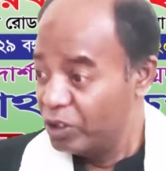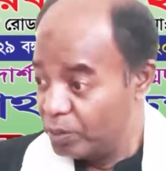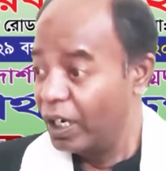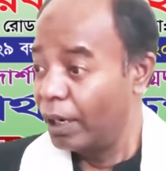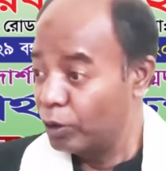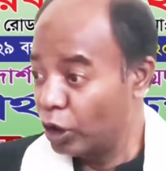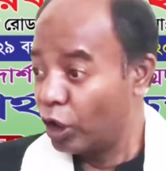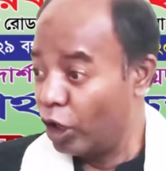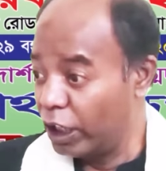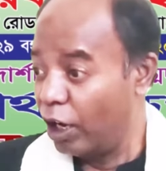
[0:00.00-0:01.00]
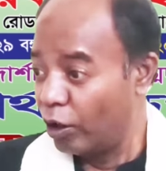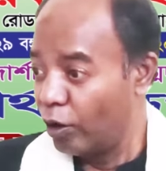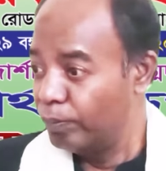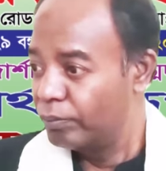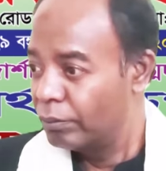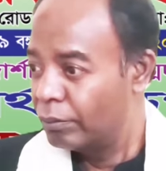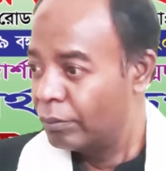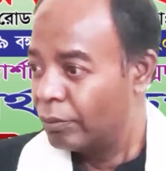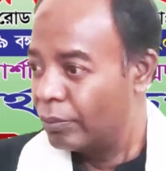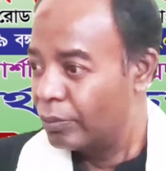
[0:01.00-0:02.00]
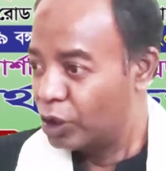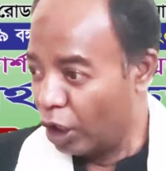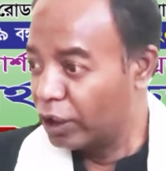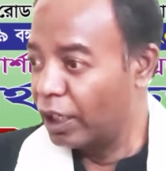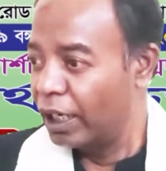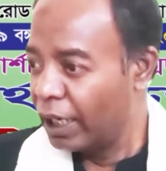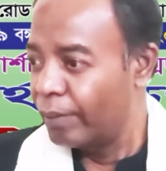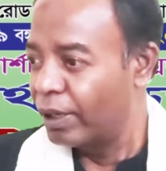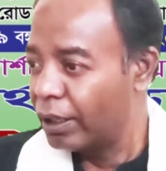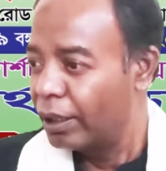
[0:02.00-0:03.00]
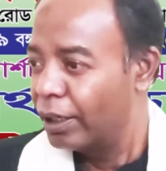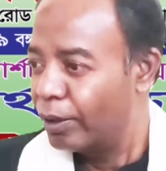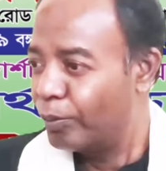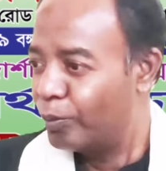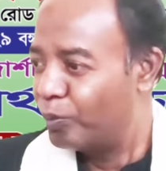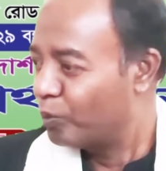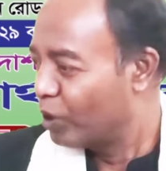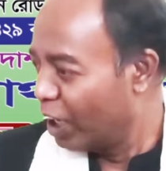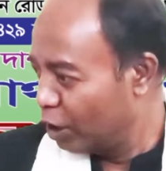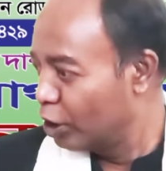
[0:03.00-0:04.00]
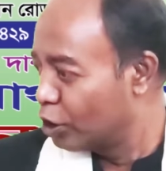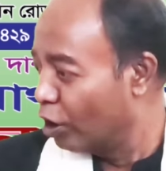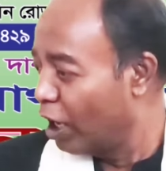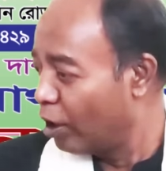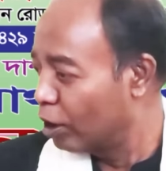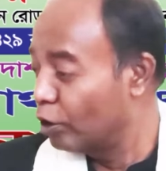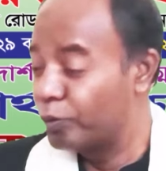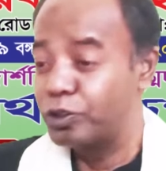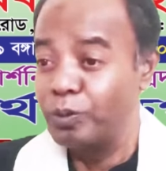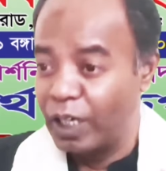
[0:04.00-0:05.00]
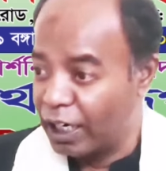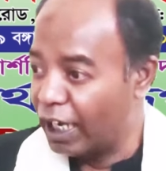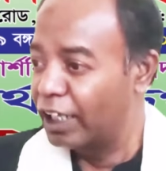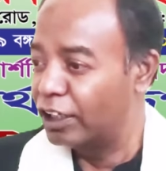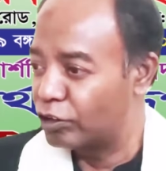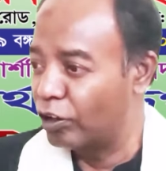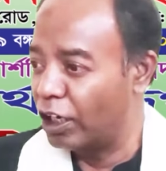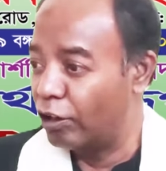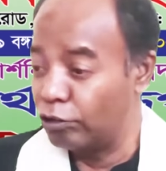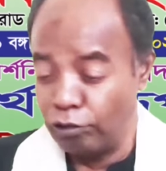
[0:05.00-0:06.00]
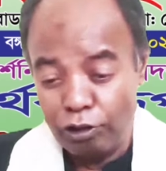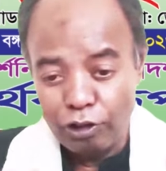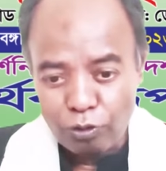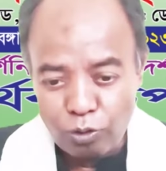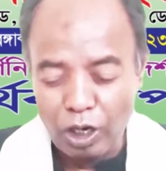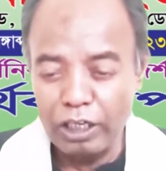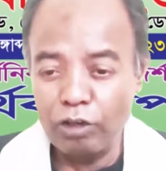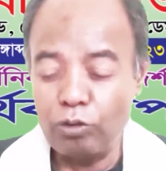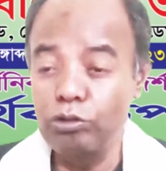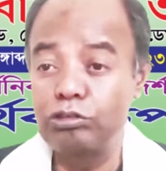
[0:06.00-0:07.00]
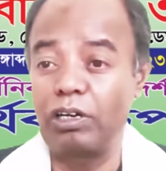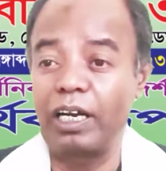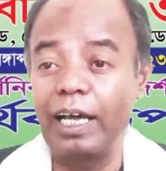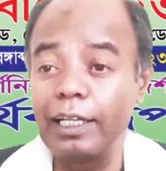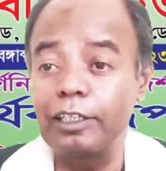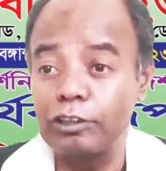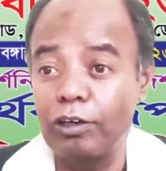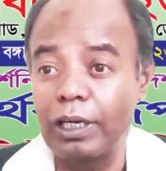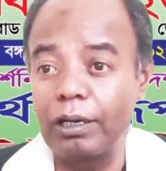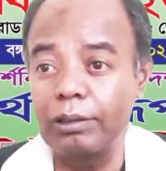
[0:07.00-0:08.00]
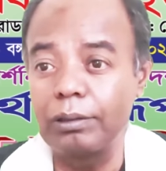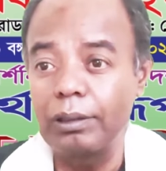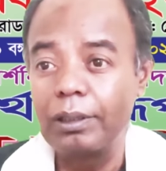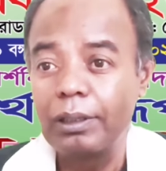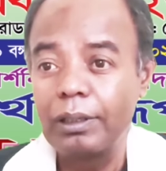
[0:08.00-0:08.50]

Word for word: বিসমিল্লার ভিতরে কয়টা হরফ শয়তানের নামের গাণিতিক সংখ্যা কত বিসমিল্লার গাণিতিক সংখ্যা কত কোরআনের কোন সুরার গাণিতিক সংখ্যা কত